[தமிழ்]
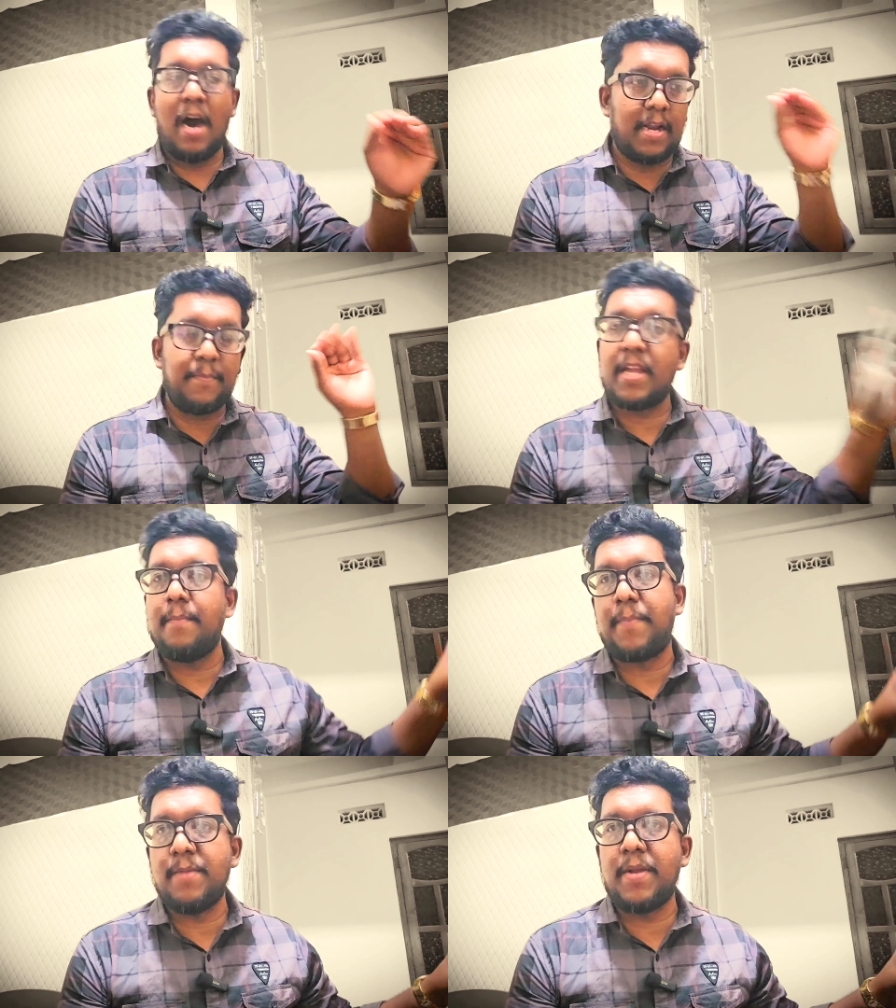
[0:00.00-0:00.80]

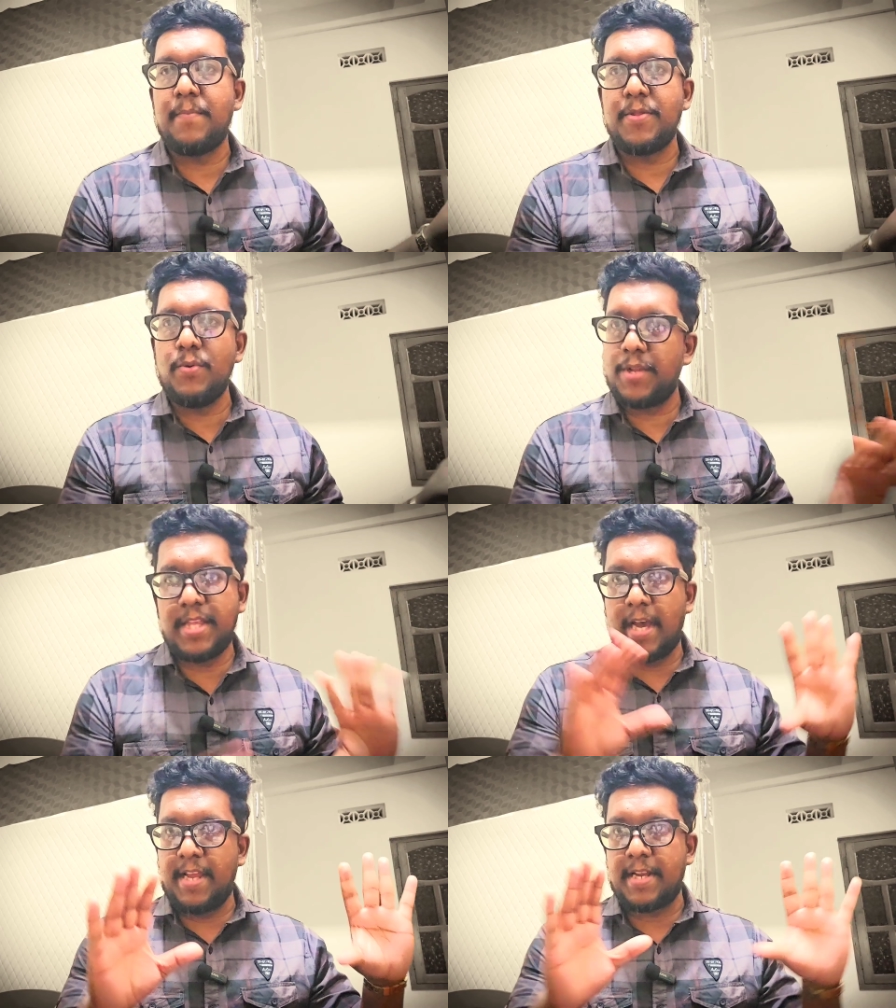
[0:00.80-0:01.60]
ஆரம்பிக்கப்படும் என்பது
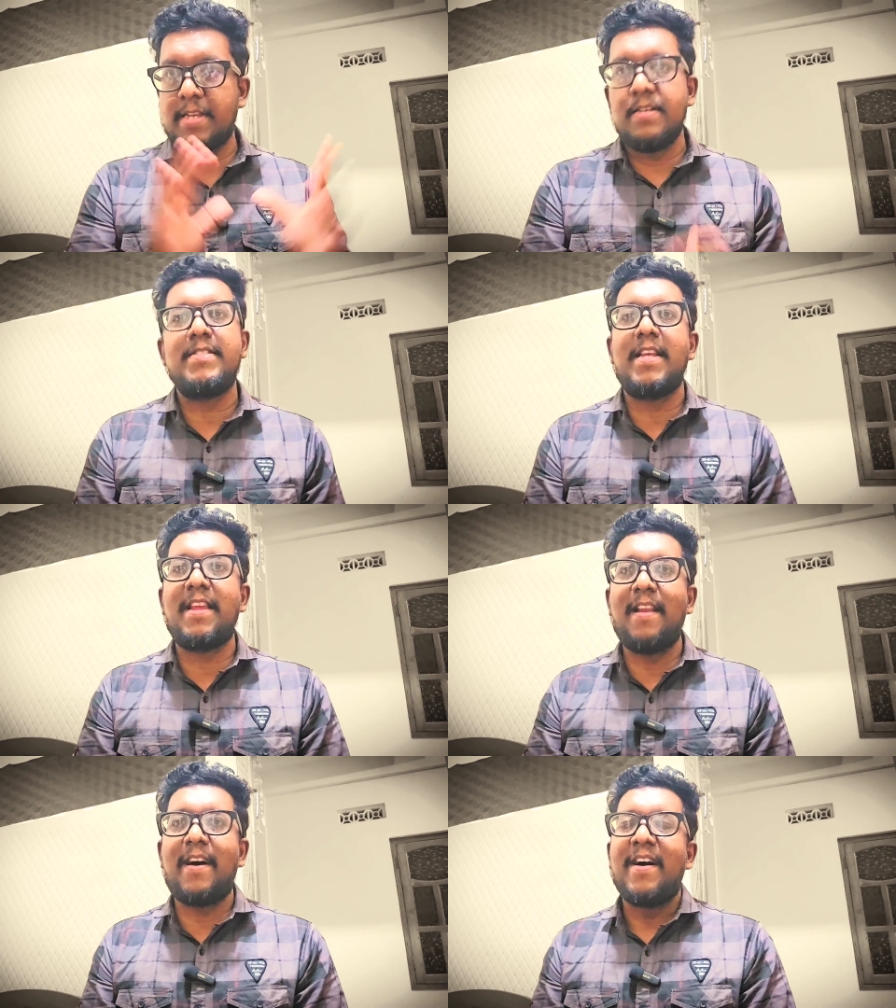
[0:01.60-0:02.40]
உறுதியாக இருக்கு
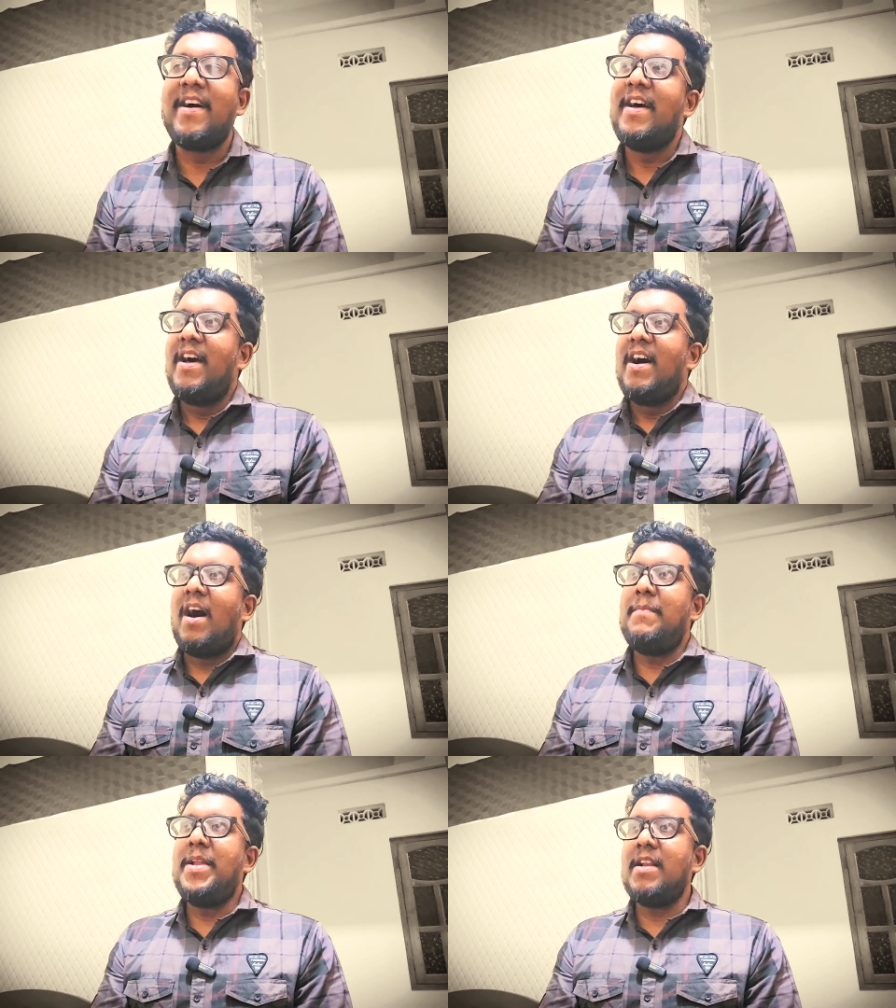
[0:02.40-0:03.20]
சரிங்களா
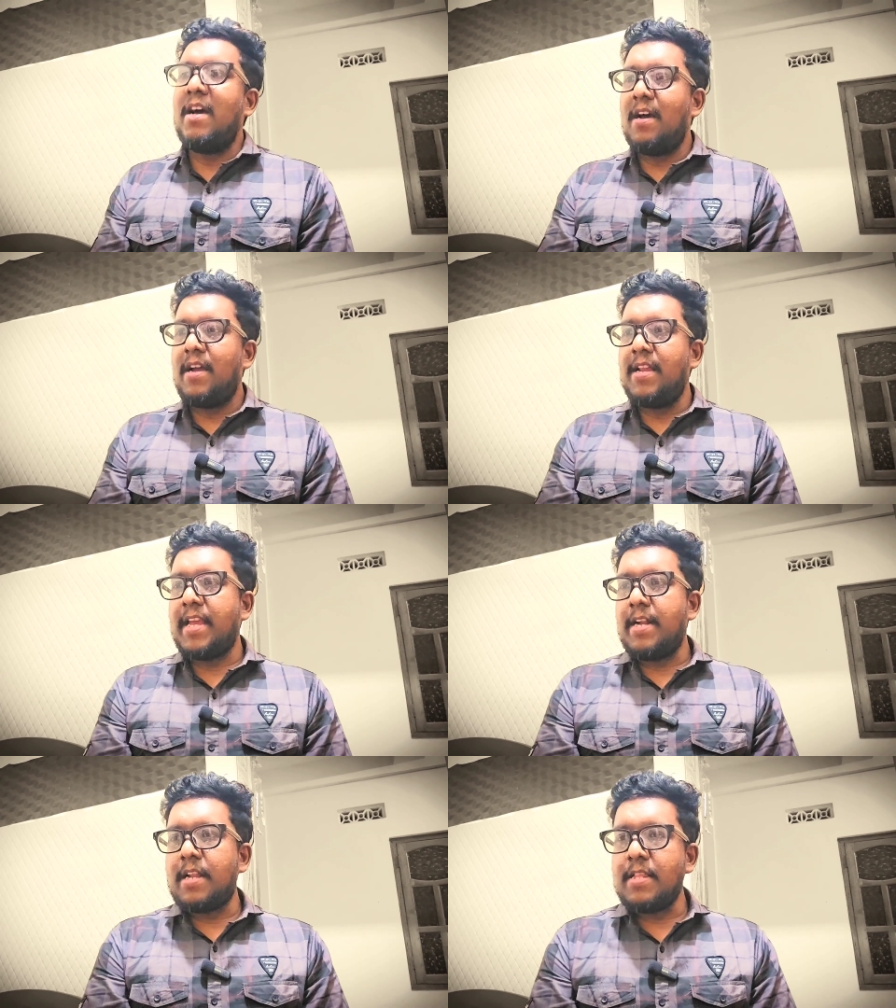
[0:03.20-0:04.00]
அப்படின்னா
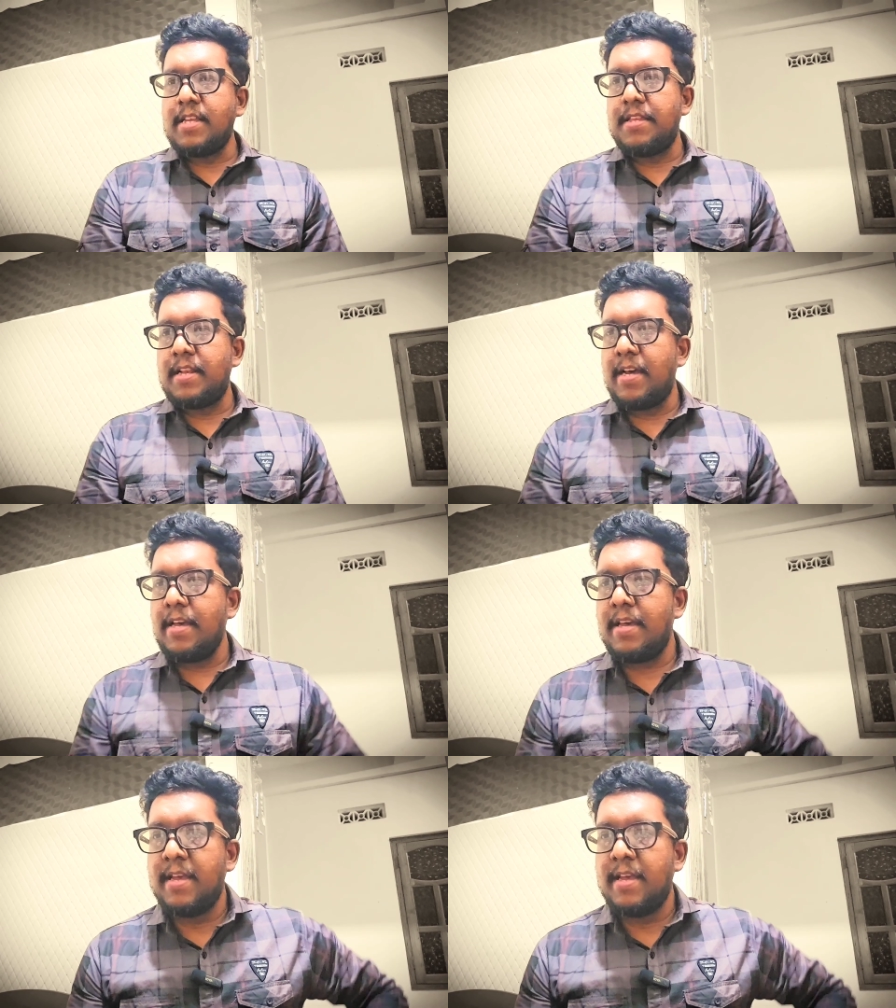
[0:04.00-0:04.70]
இன்னைக்கு எட்டாம் தேதியில்